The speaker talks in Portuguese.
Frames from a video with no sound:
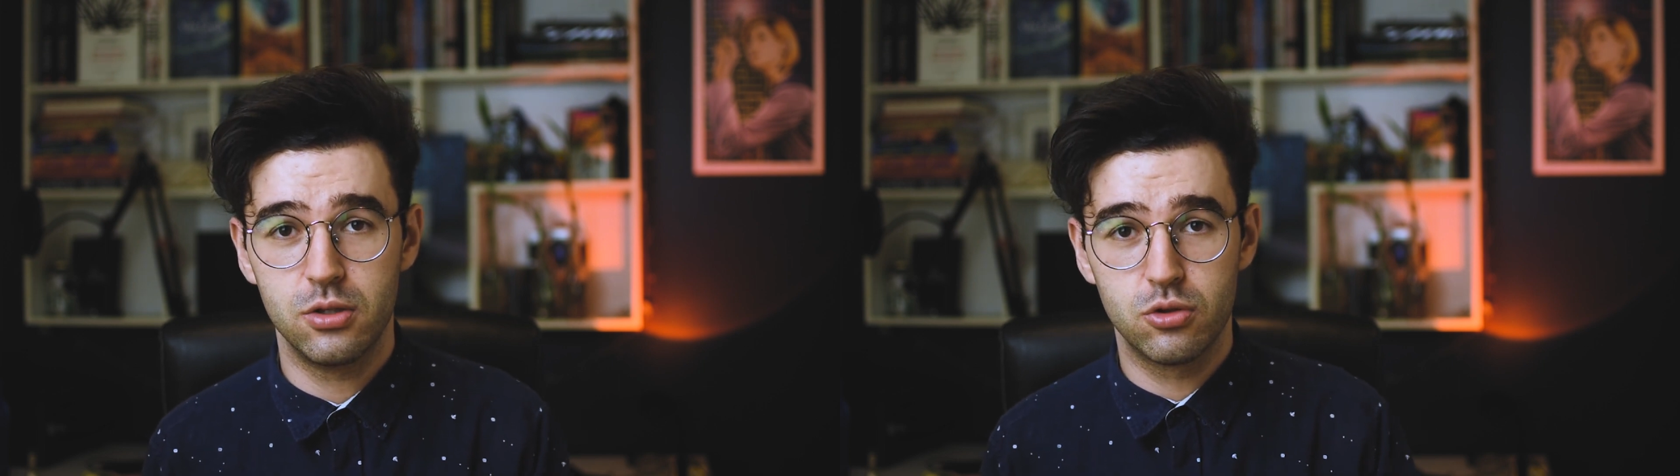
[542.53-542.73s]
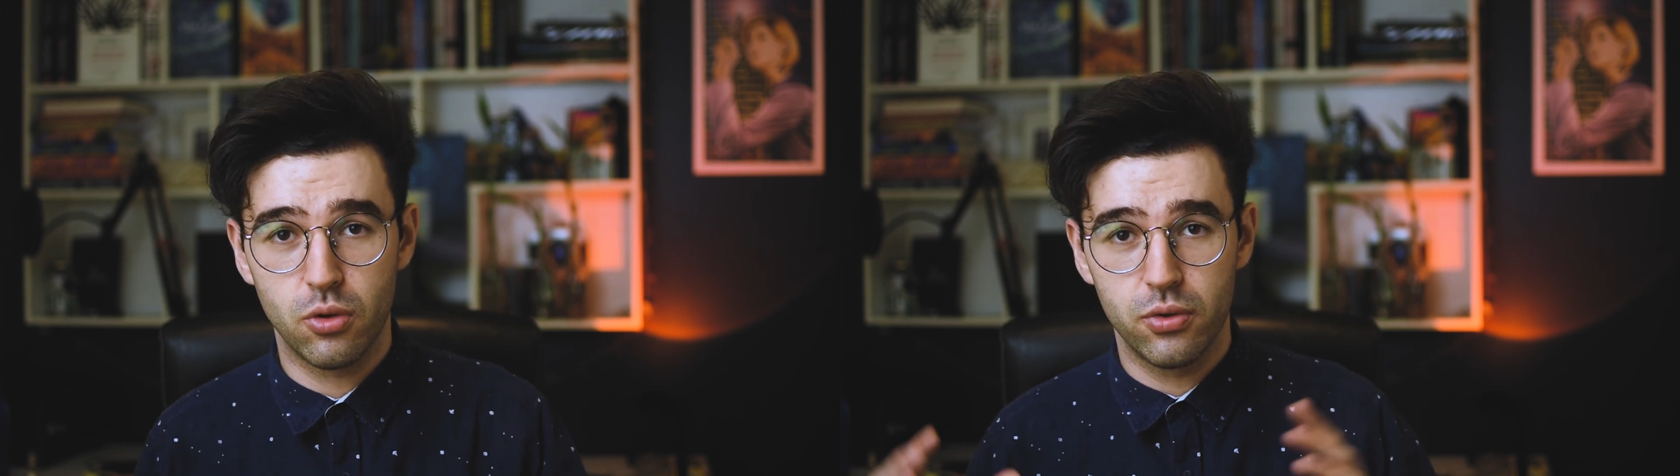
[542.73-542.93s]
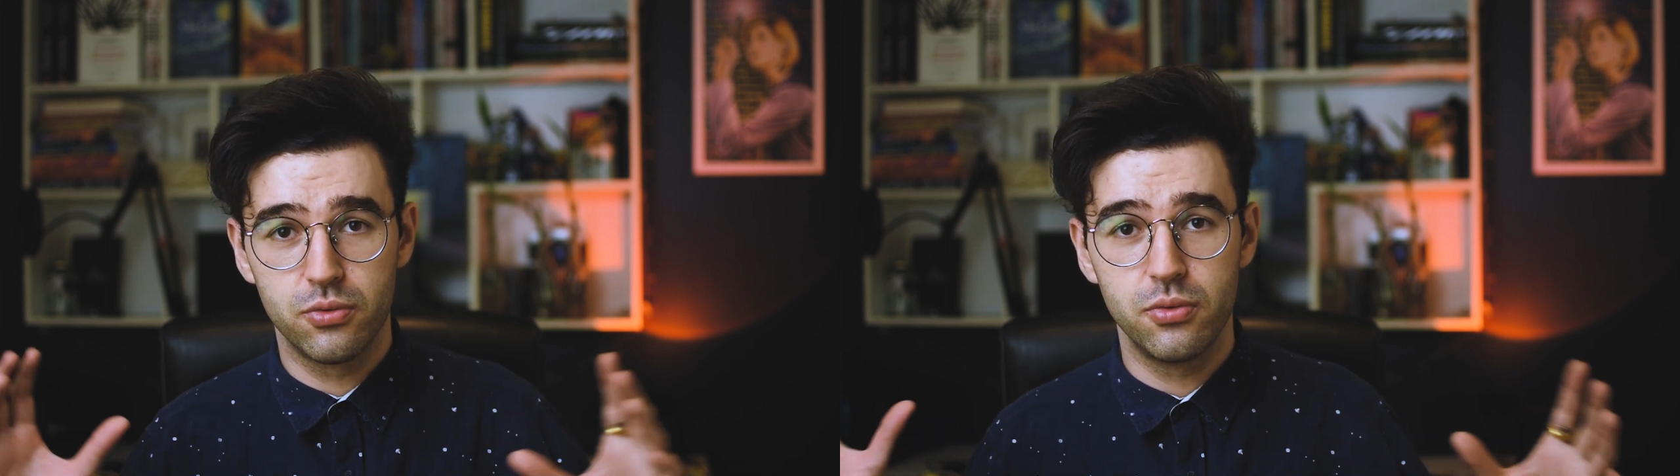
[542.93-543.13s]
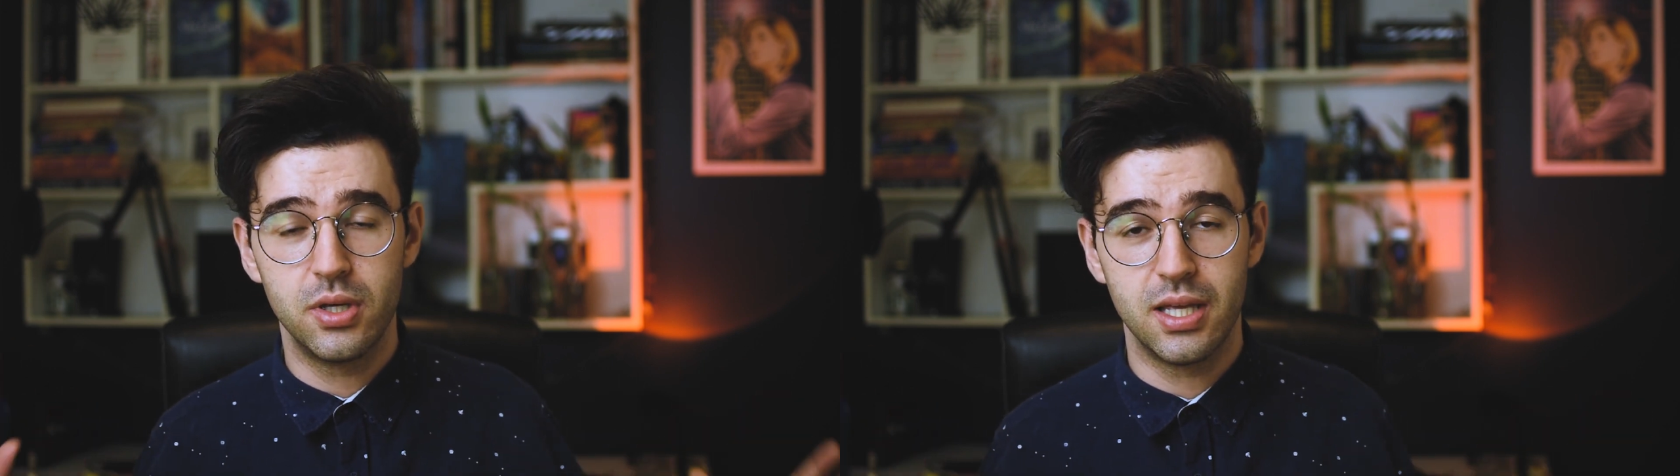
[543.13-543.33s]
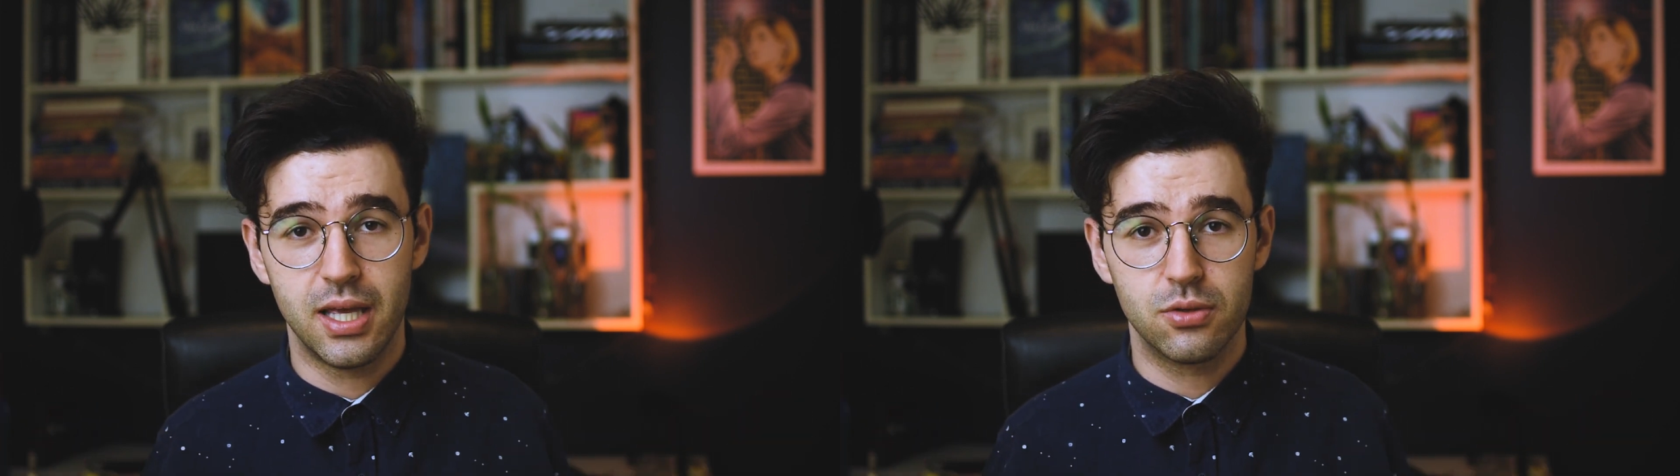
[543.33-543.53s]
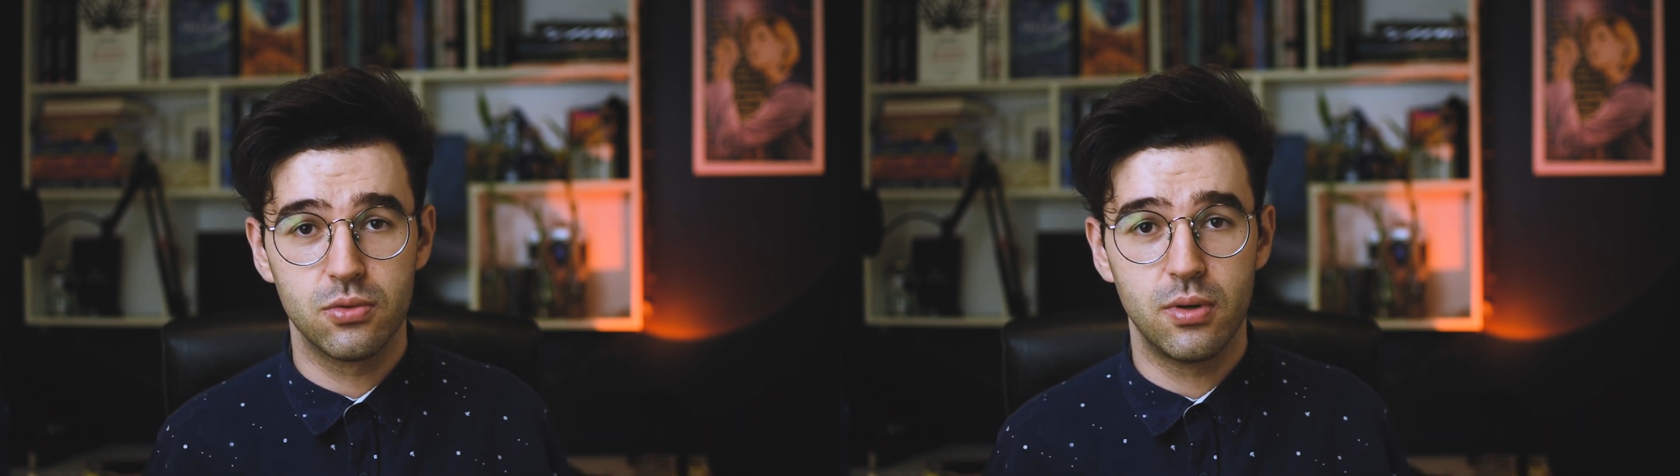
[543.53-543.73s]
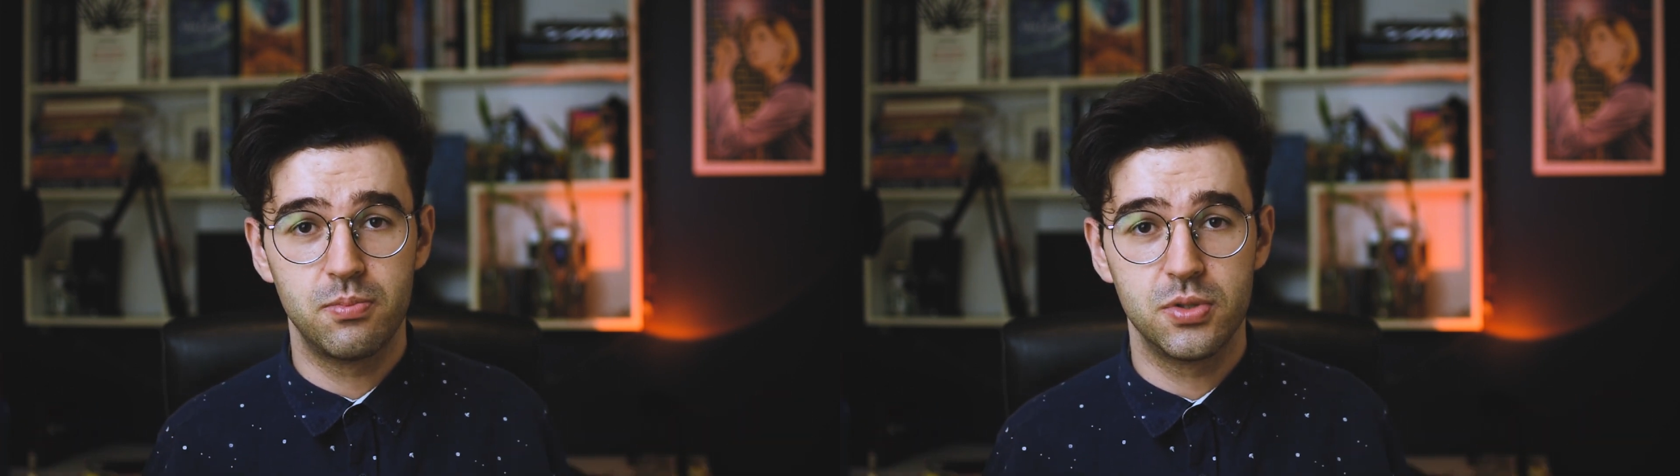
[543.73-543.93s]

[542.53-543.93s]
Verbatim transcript: em todo o enredo do